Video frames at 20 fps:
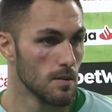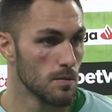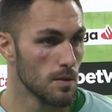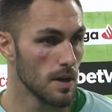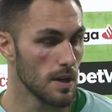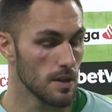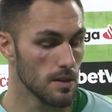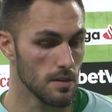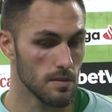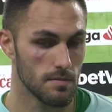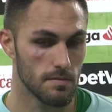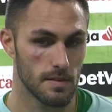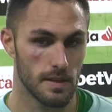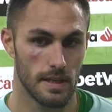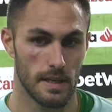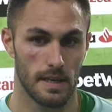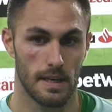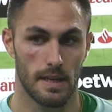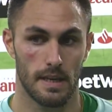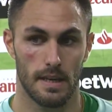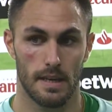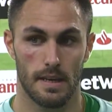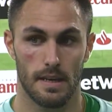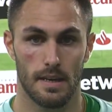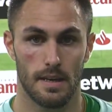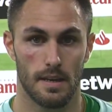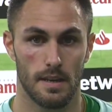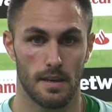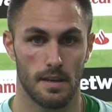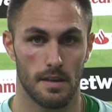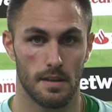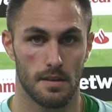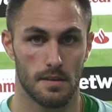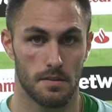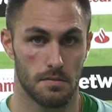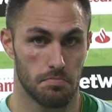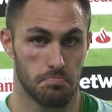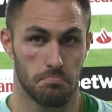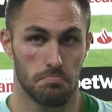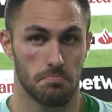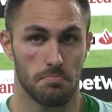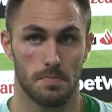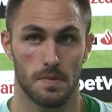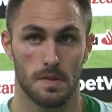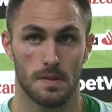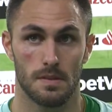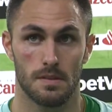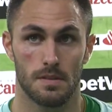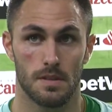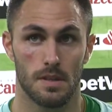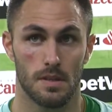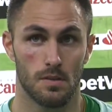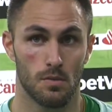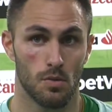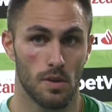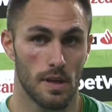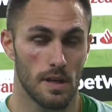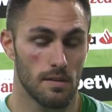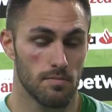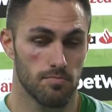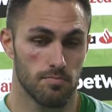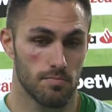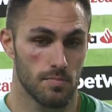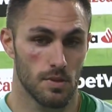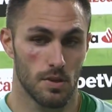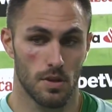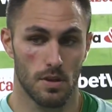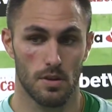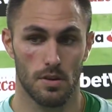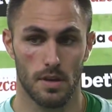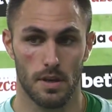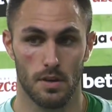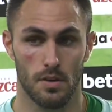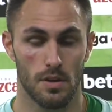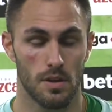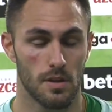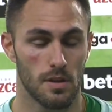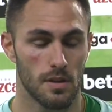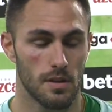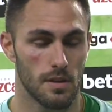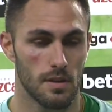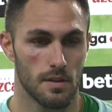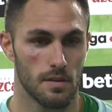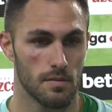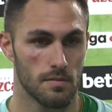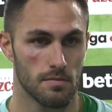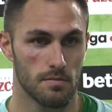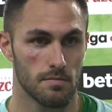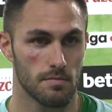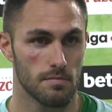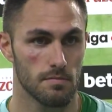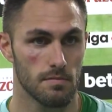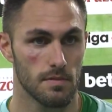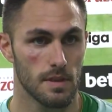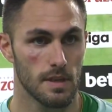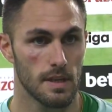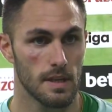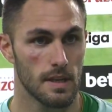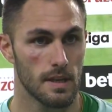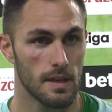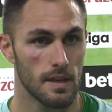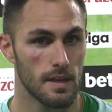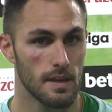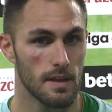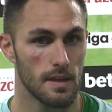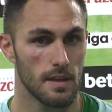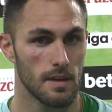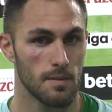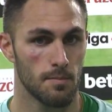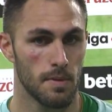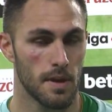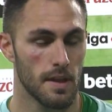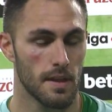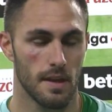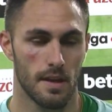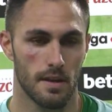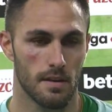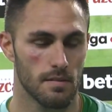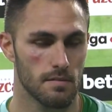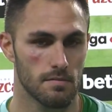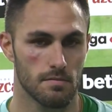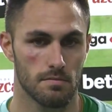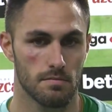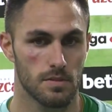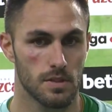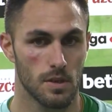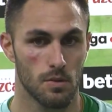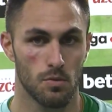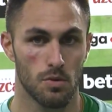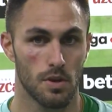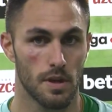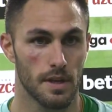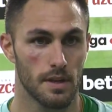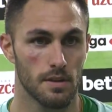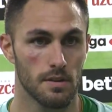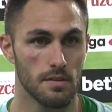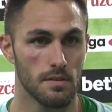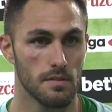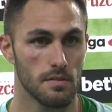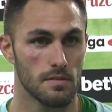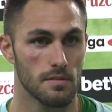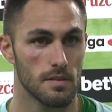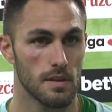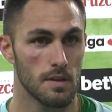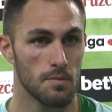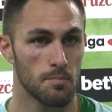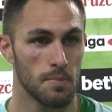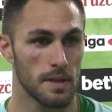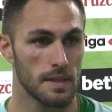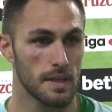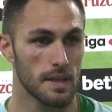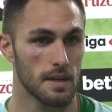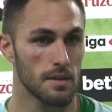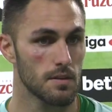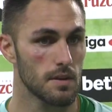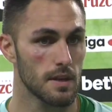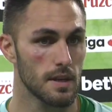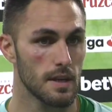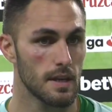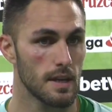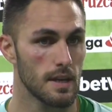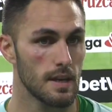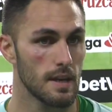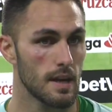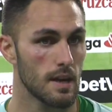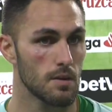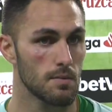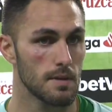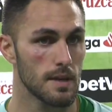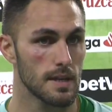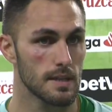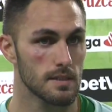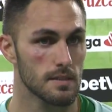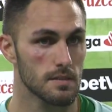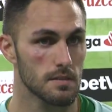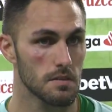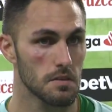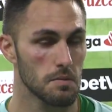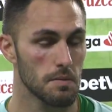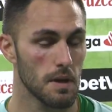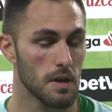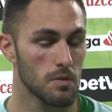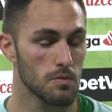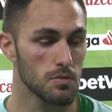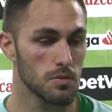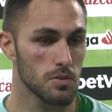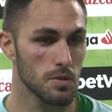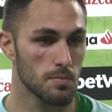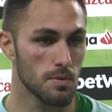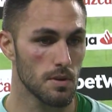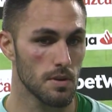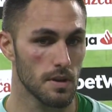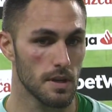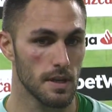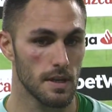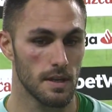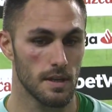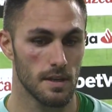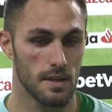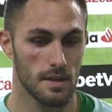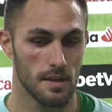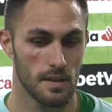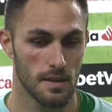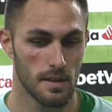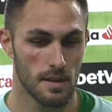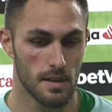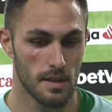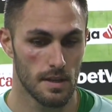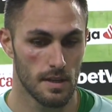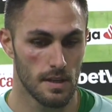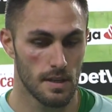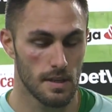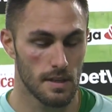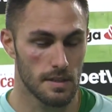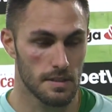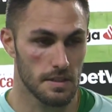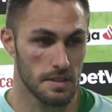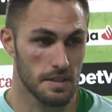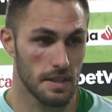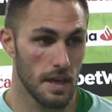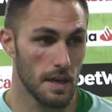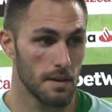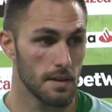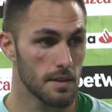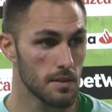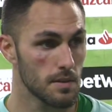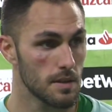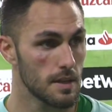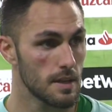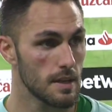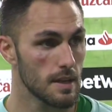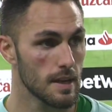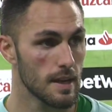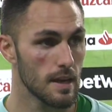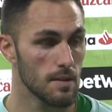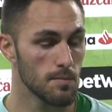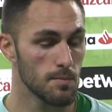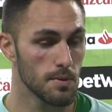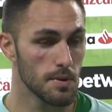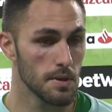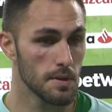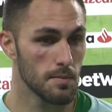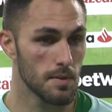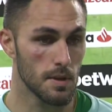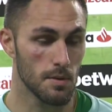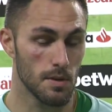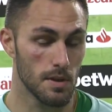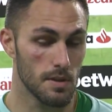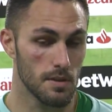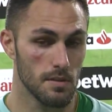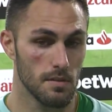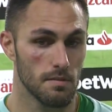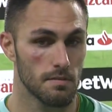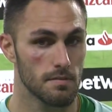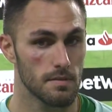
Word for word: Bueno, eh, sin duda, yo creo que hoy perder seguro que no. El empate creo que era lo más, lo más justo por lo que se estaba viendo en el campo, pero bueno,